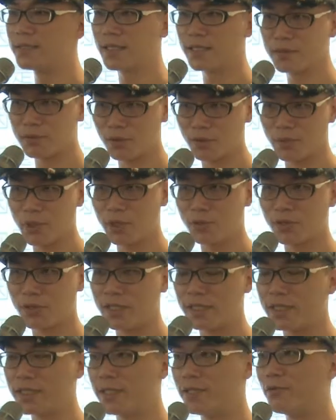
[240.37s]
但是我没有觉得
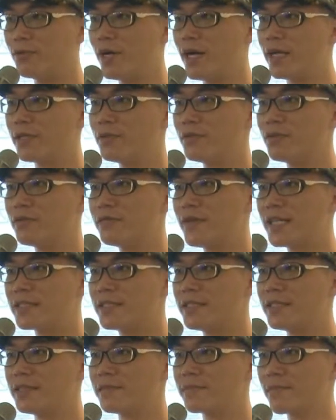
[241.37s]
很意外，因为我发
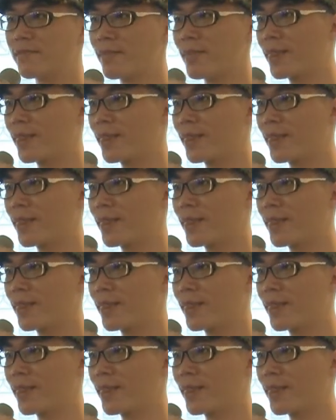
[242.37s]
现。